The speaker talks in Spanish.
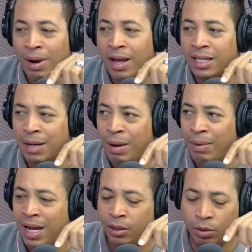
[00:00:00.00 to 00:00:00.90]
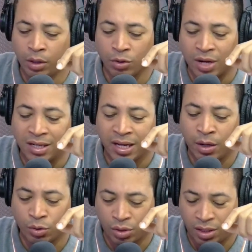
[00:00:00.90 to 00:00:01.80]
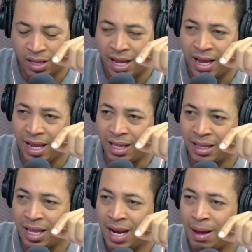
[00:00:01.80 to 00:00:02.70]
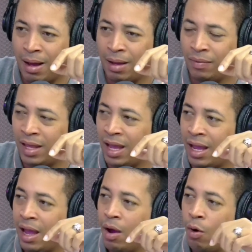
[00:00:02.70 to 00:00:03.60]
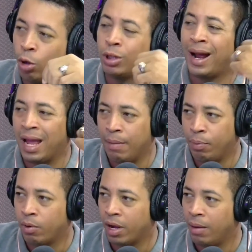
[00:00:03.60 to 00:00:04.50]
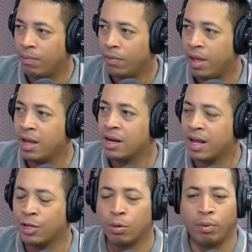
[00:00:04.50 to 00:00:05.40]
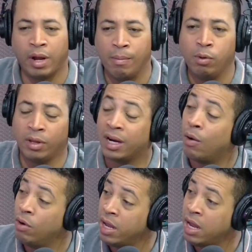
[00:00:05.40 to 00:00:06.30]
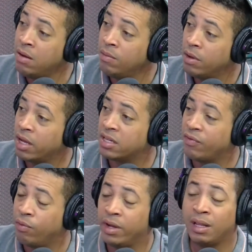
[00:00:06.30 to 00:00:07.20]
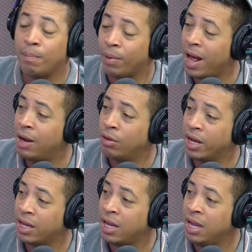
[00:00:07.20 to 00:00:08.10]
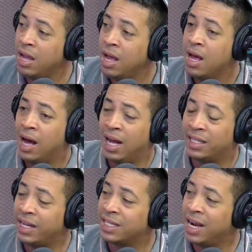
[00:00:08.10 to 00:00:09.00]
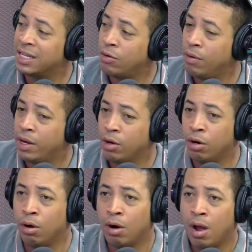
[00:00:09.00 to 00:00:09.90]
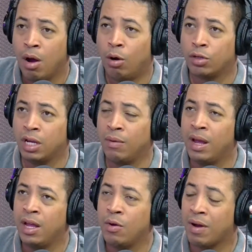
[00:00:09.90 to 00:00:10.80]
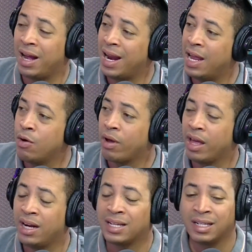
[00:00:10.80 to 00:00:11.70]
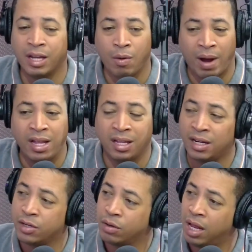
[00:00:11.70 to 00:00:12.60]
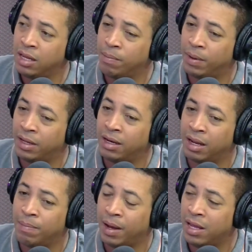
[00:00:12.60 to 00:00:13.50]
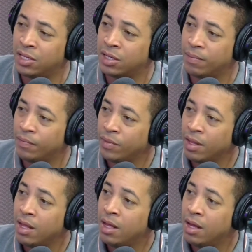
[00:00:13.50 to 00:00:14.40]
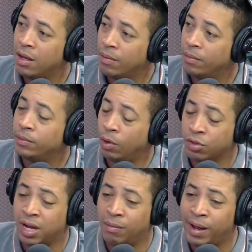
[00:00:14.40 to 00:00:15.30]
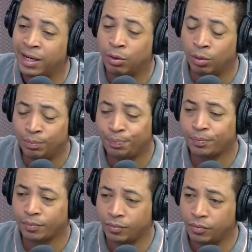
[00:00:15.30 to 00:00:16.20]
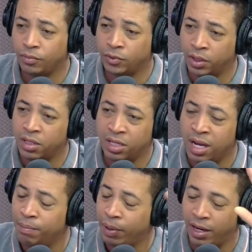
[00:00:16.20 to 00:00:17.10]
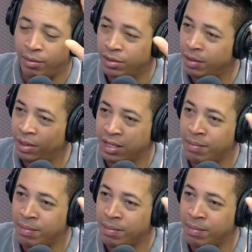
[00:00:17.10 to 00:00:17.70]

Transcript: estaba hablando de los salseros de, de, la, de otra época. En el caso, por ejemplo, de Raulín, que se fue temprano de aquí a hacer salsa en Nueva York, José Bello, Canario, que era el salsero más internacional del, país. El Canario, ese, sí, porque se hizo millonario. Siempre, pues, siempre